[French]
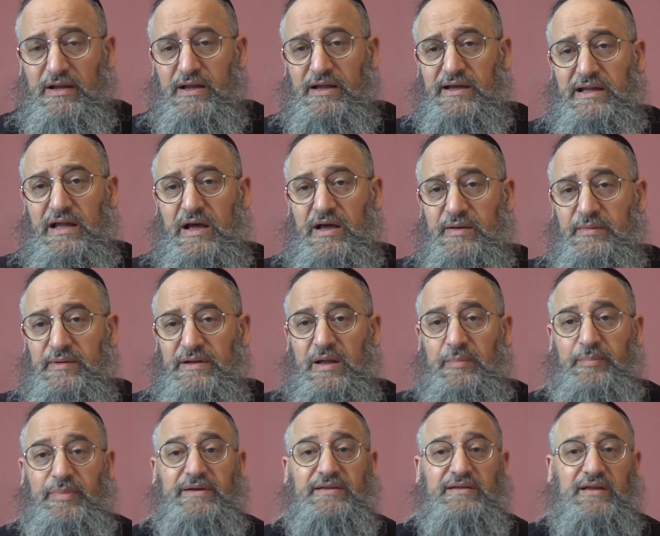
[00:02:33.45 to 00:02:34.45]
Il n'a il a
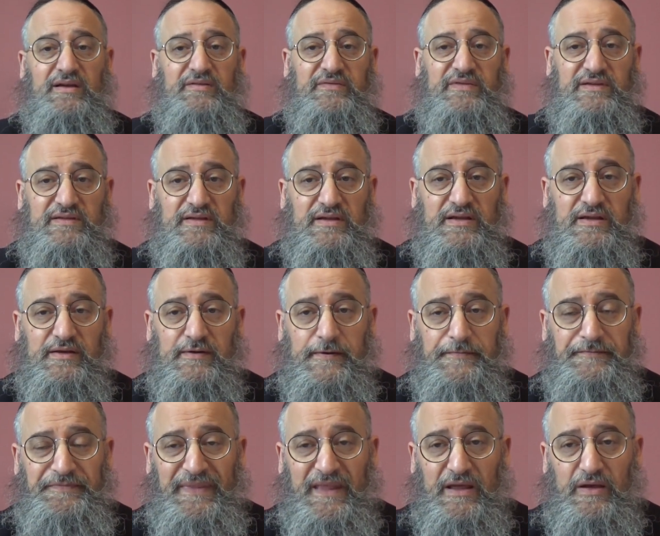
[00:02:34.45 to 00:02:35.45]
pas été invité
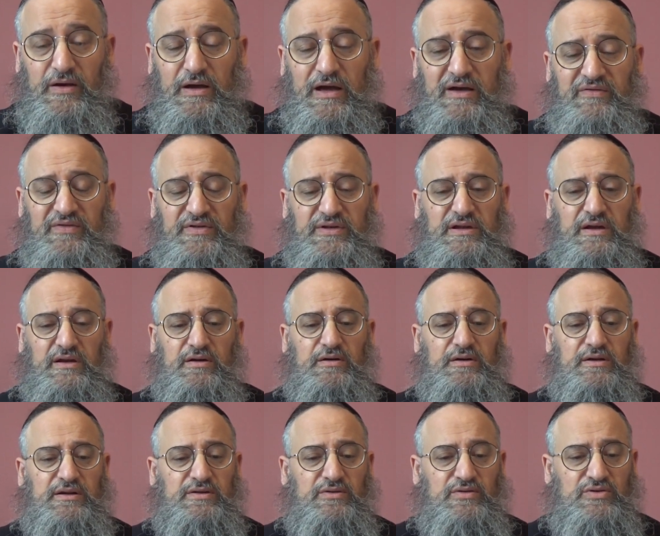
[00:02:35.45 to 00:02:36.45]
euh, à venir euh,
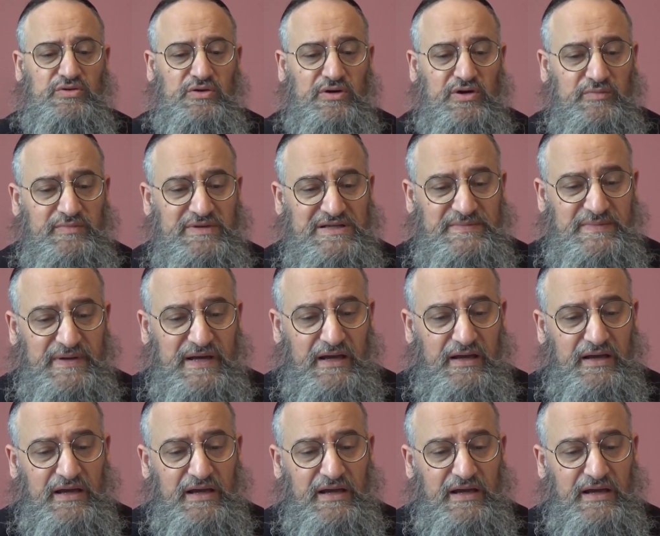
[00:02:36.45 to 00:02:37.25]
inaugurer le Misbach.